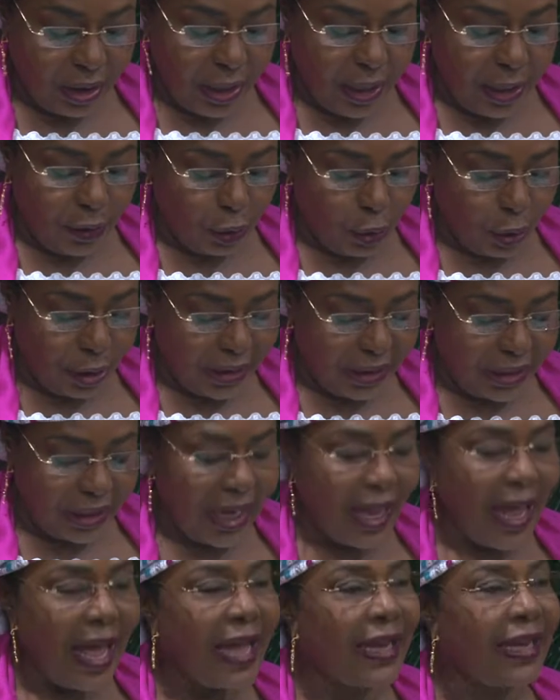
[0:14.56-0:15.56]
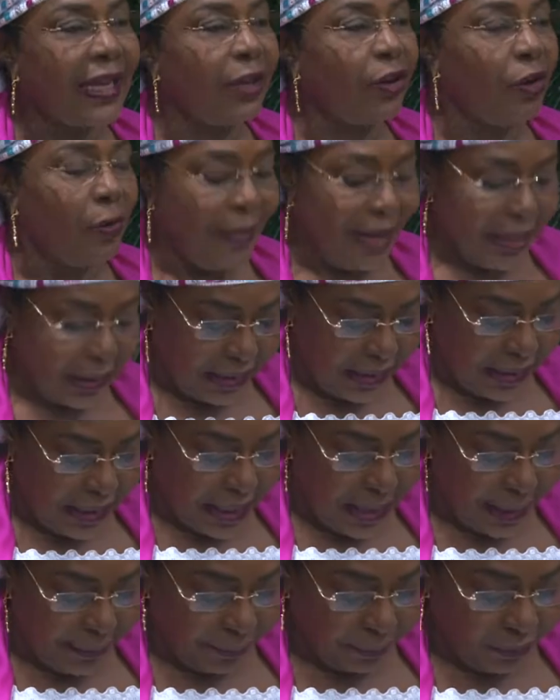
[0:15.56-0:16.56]
et je tiens à les
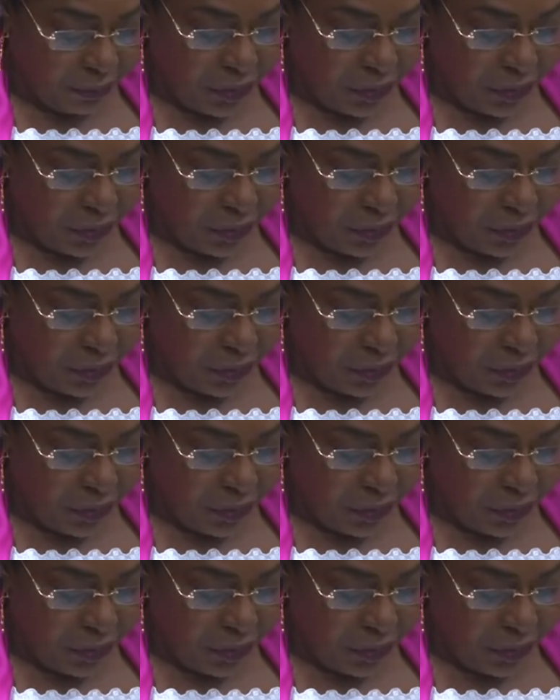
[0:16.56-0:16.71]
remercier